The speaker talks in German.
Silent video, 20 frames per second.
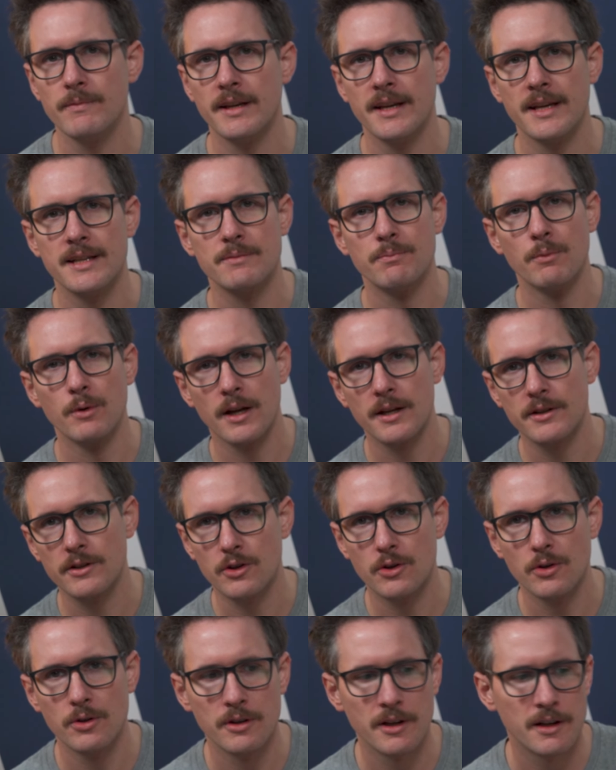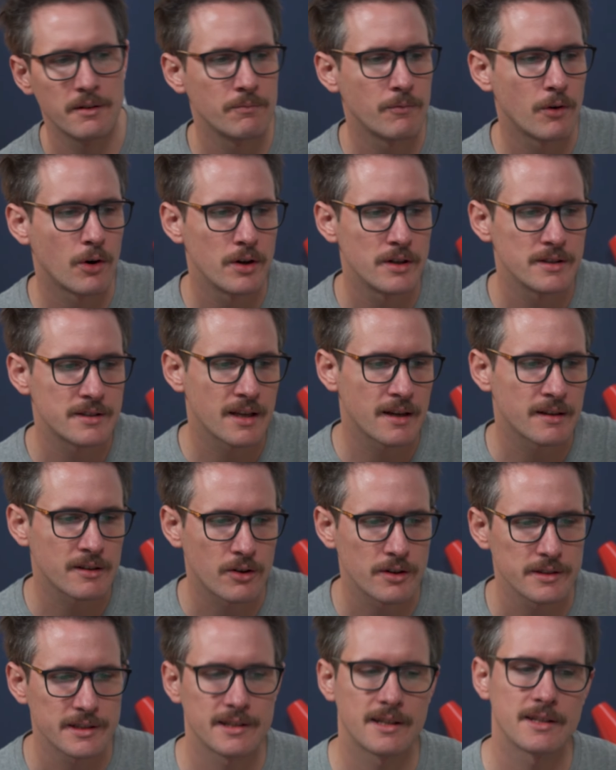Wenn ihr jetzt monatlich kündigen wollt, dann
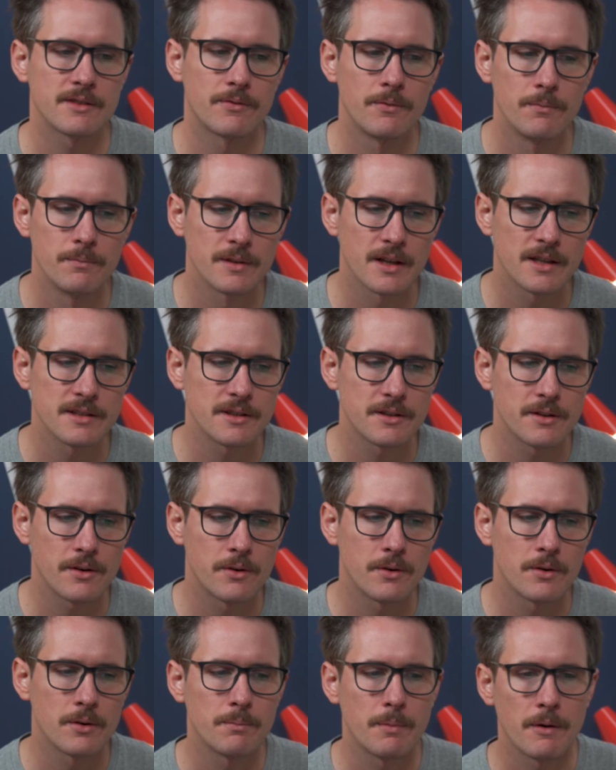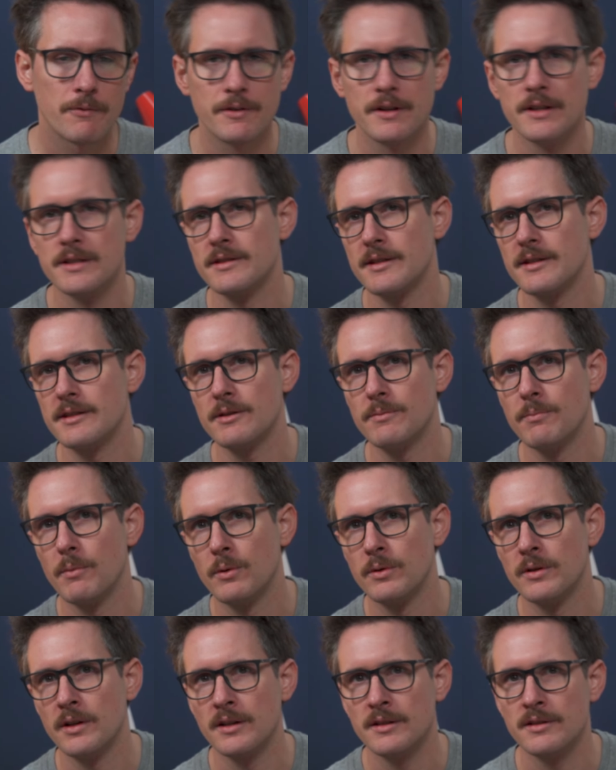kostet das 35 Euro bei 24
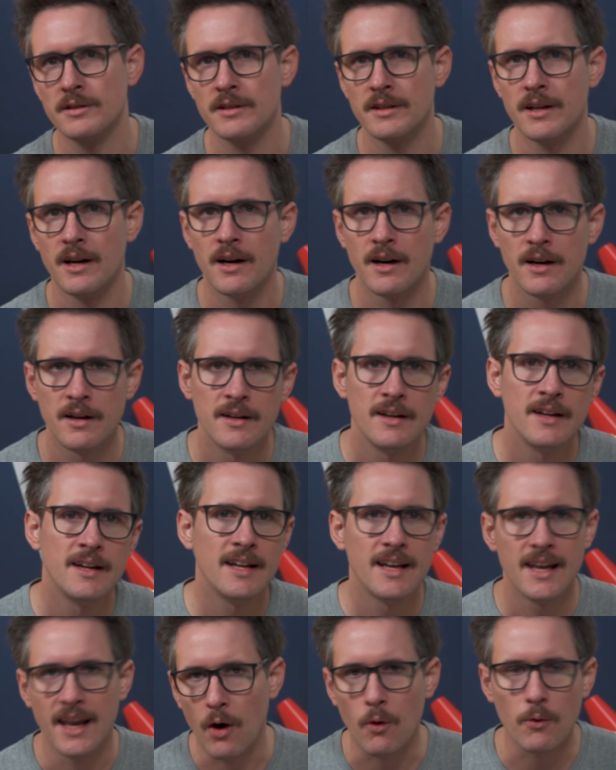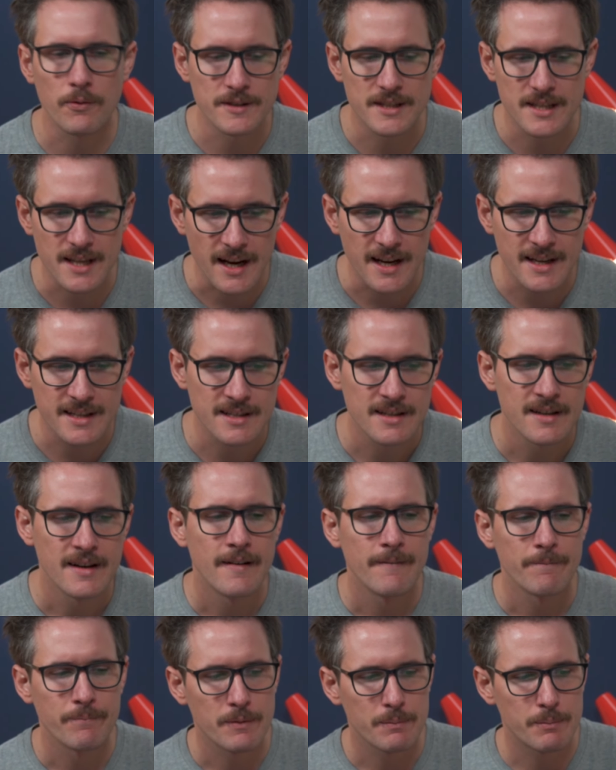Monate gar Laufzeit
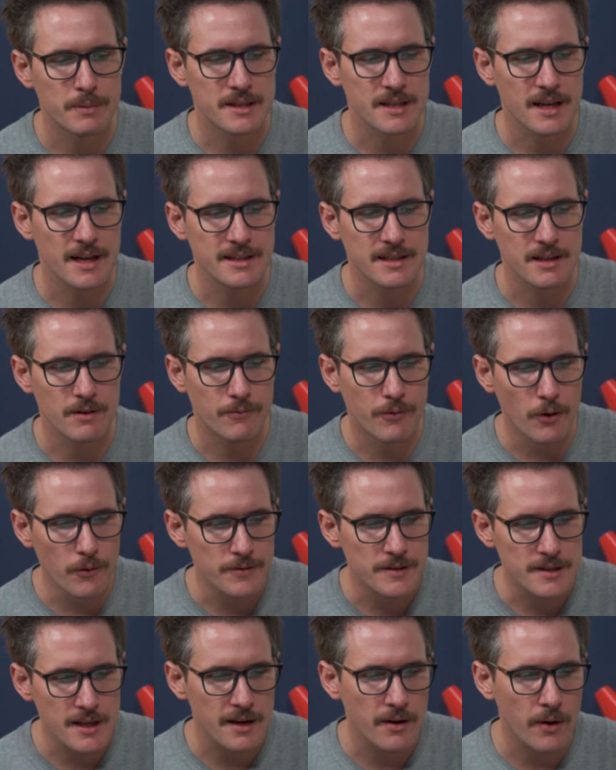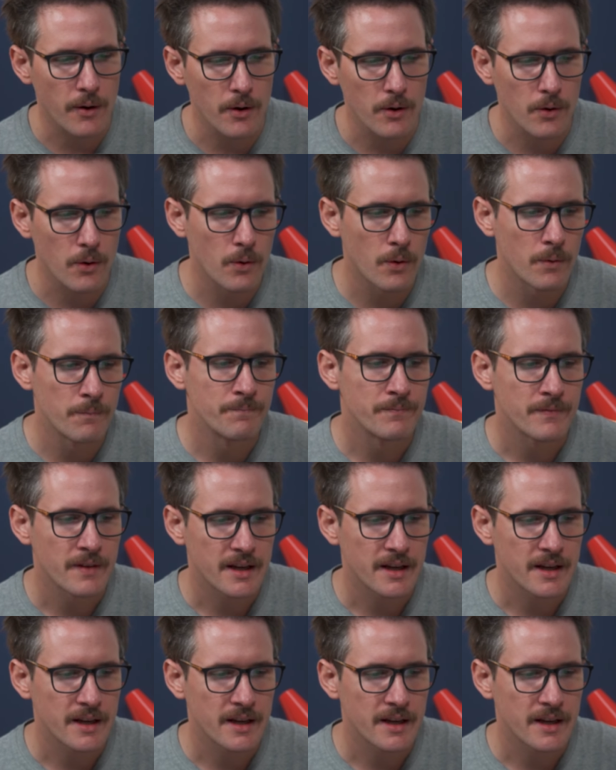bezahlt ihr 15 Euro.